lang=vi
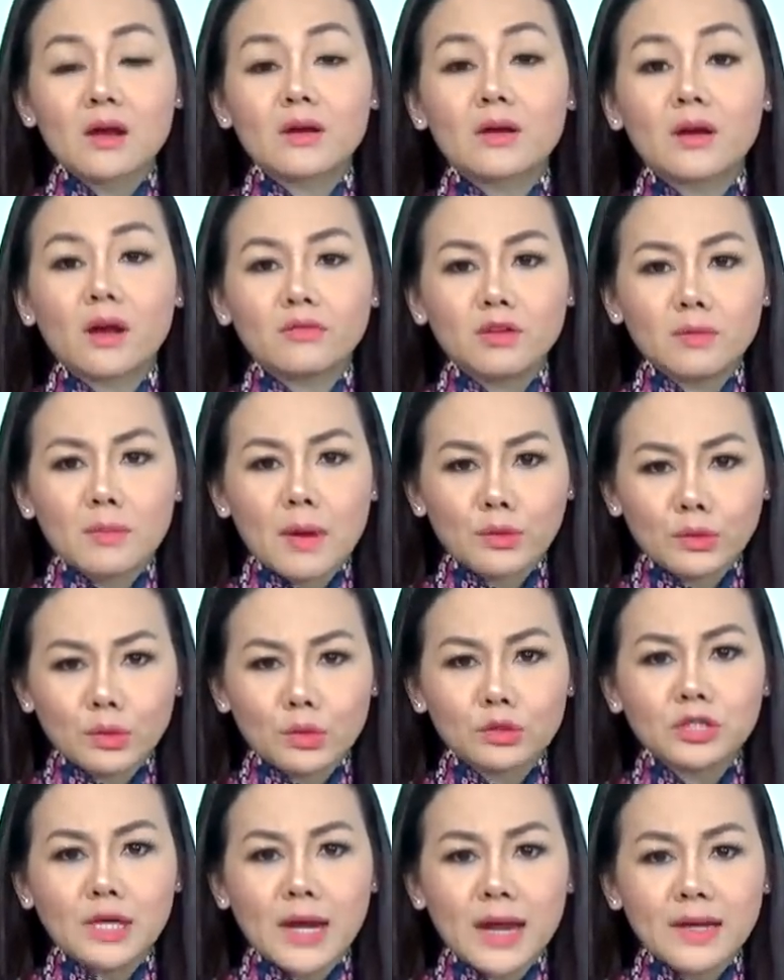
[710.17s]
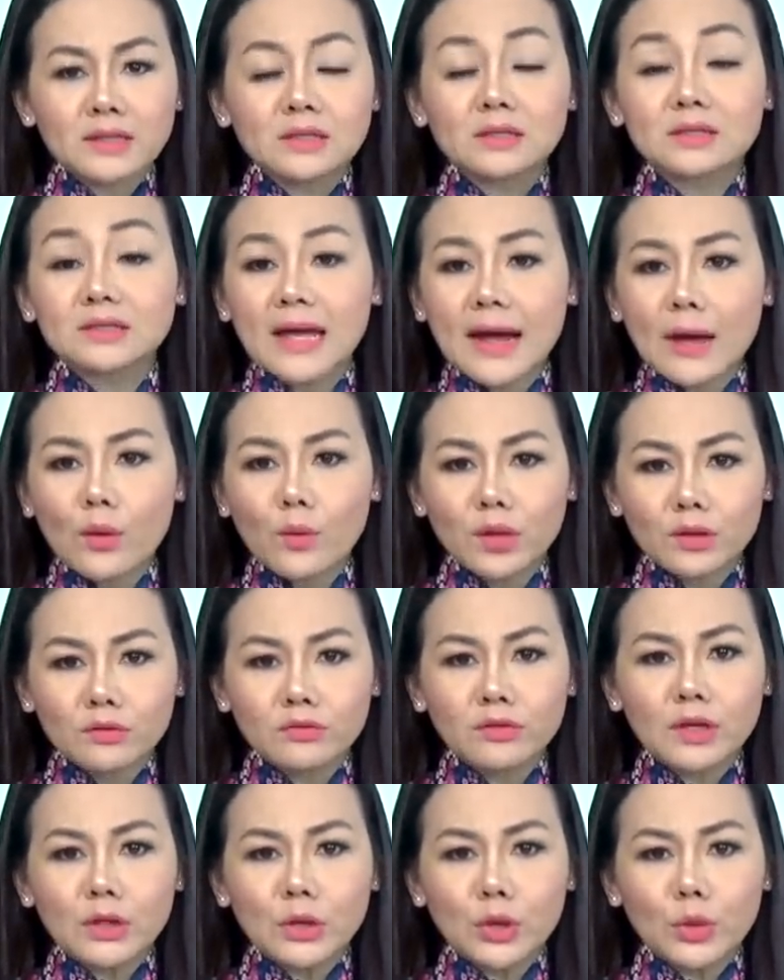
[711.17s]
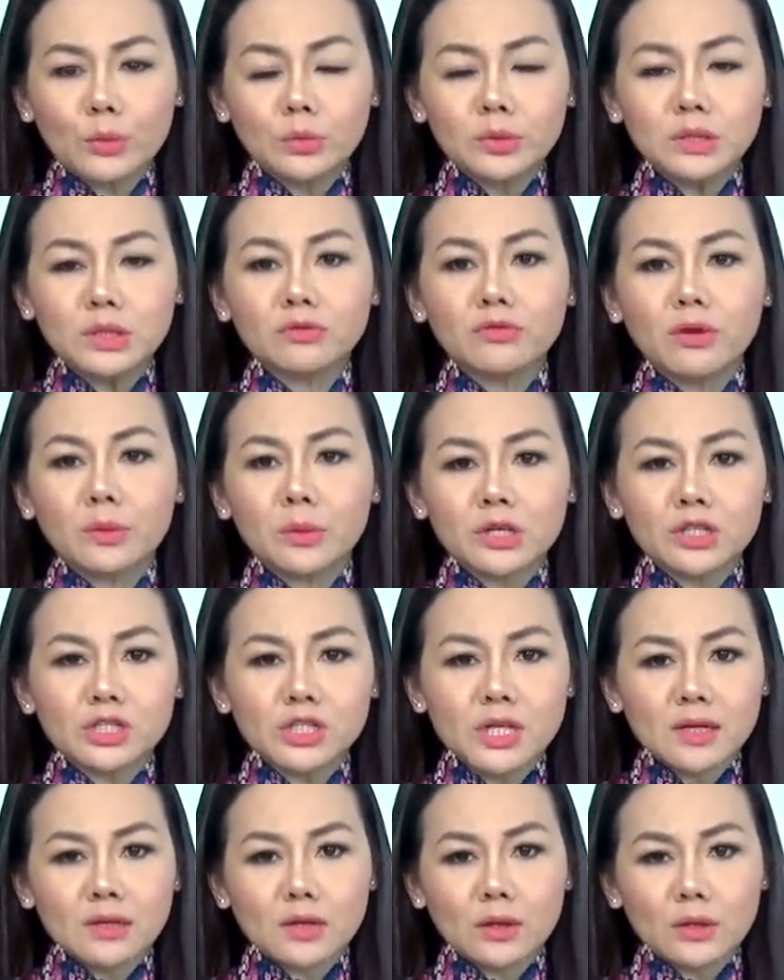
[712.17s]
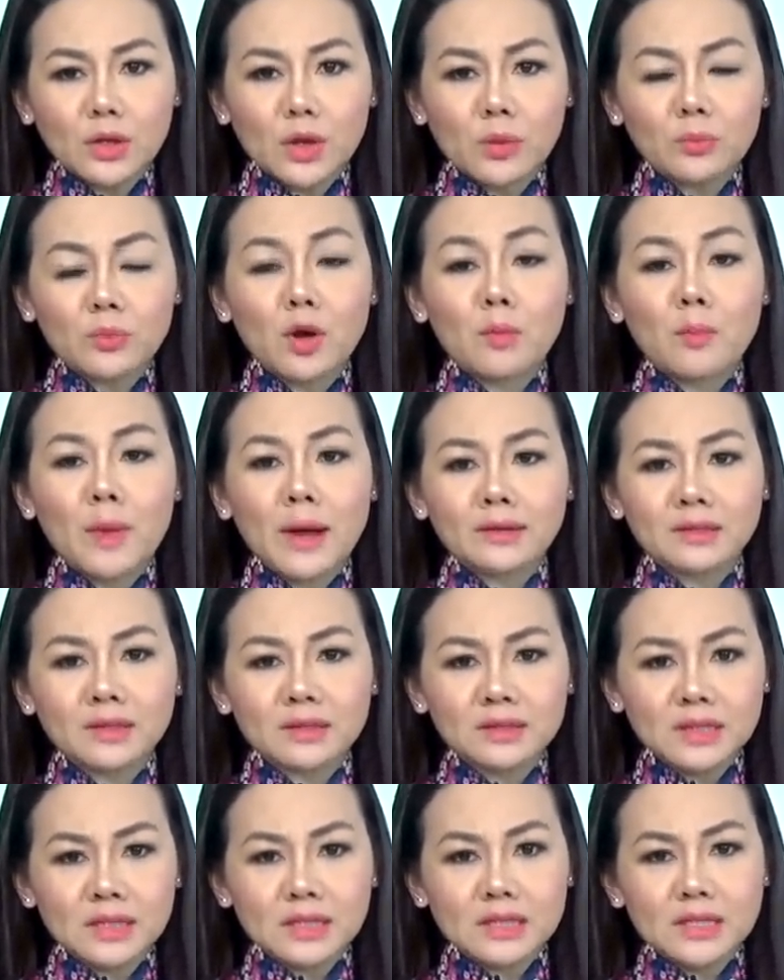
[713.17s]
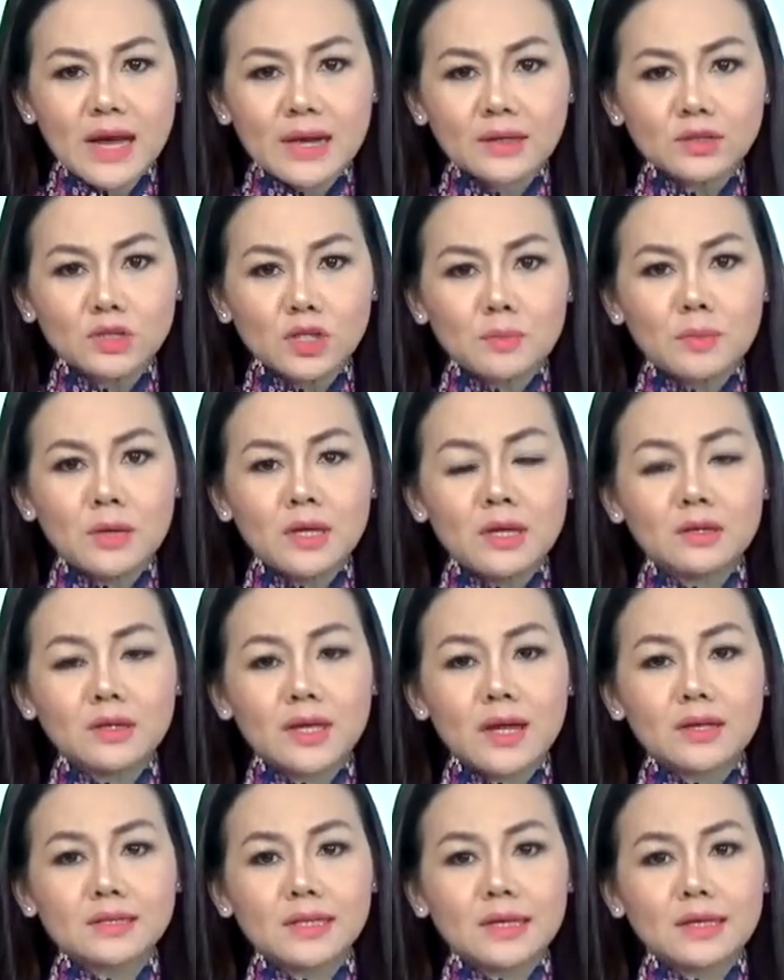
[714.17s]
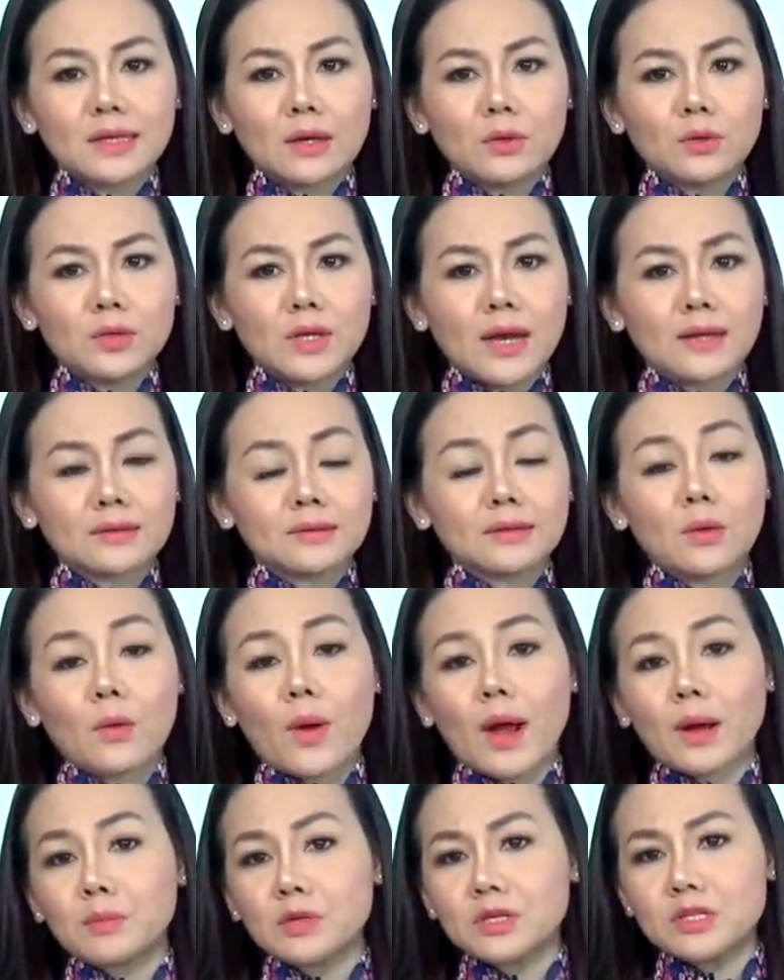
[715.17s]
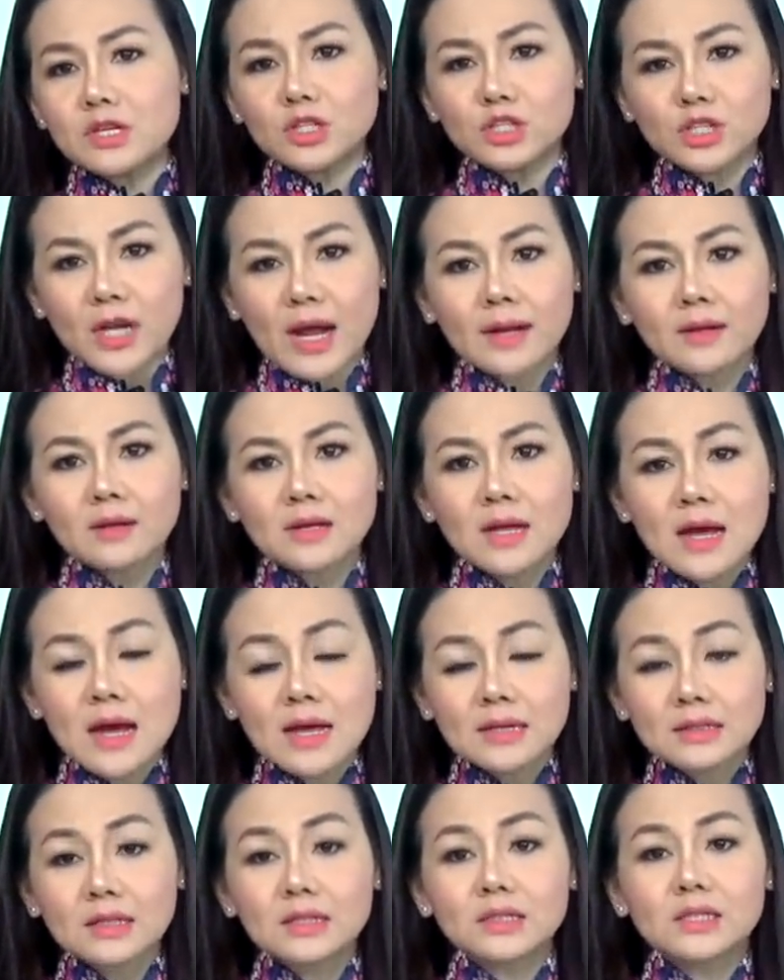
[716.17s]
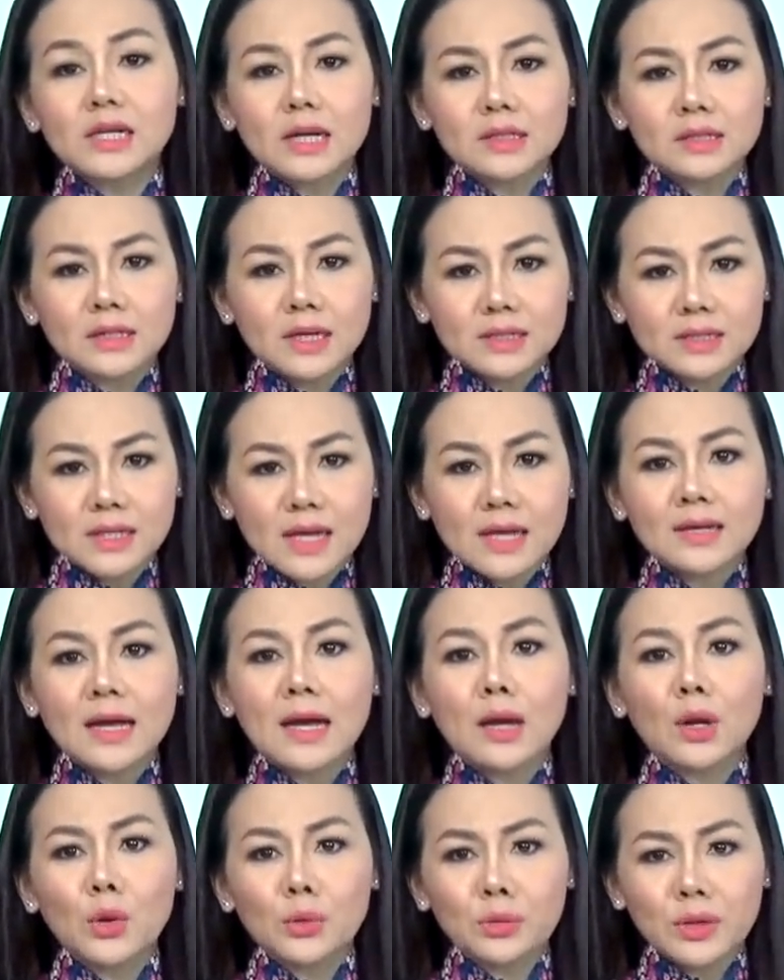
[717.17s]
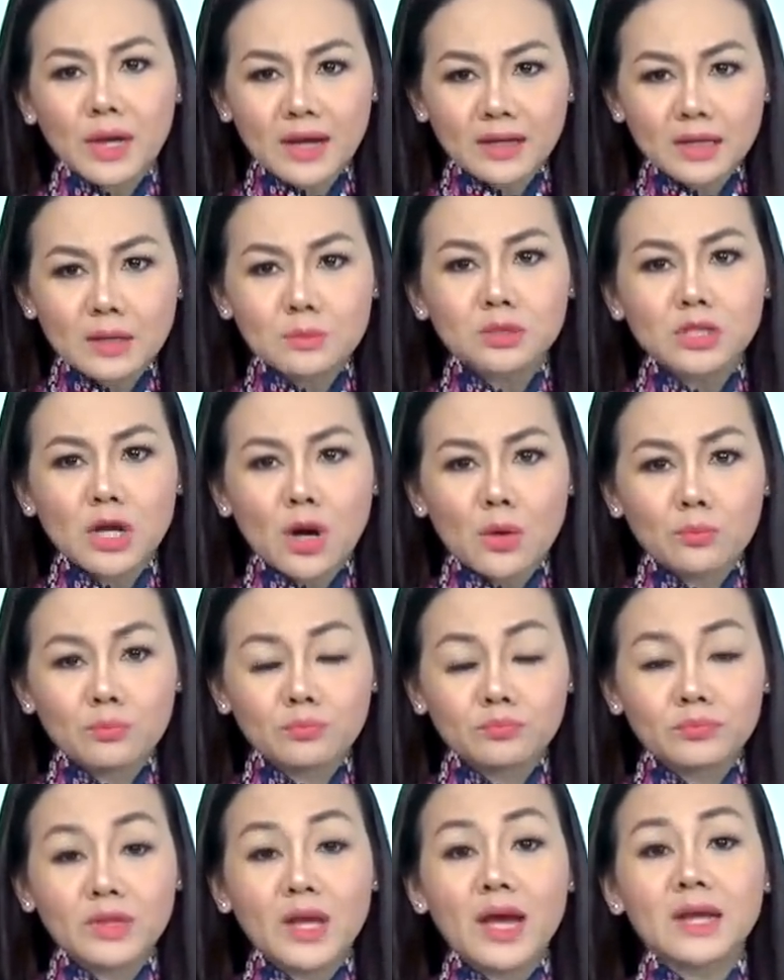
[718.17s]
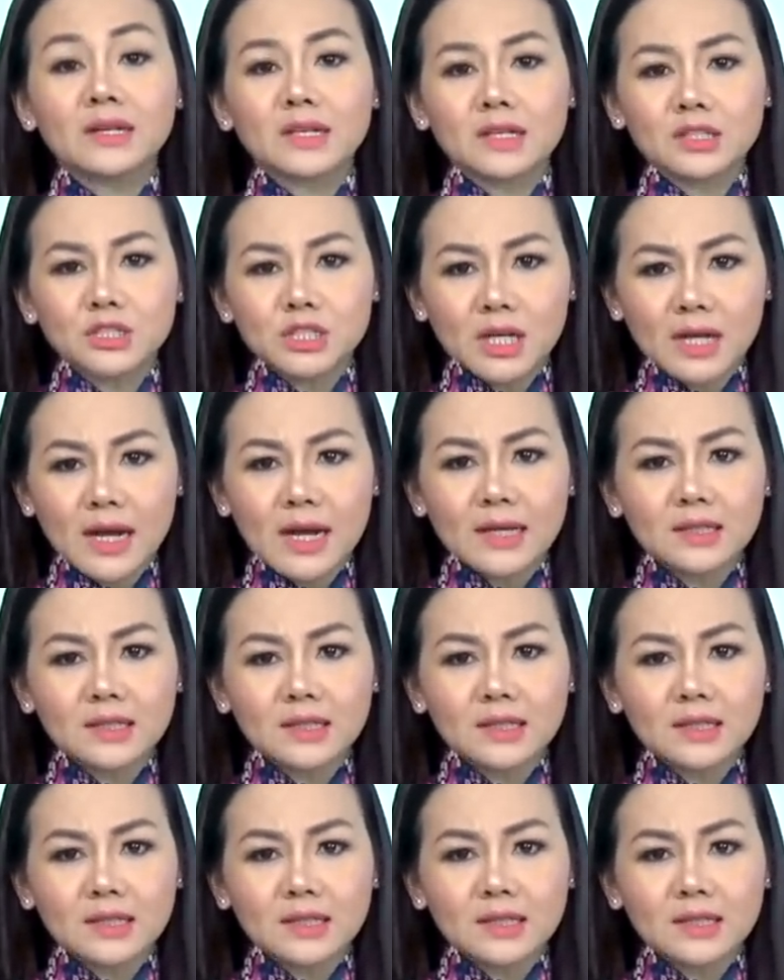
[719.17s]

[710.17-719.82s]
Nói với báo Tuổi Trẻ, Thượng tá Nguyễn Văn Dũng, trưởng phòng cảnh sát giao thông công an tỉnh Tiền Giang cho biết kẹt xe kéo dài từ khoảng 10 giờ sáng. Tình trạng kẹt xe càng lúc càng nghiêm trọng nên cảnh sát hai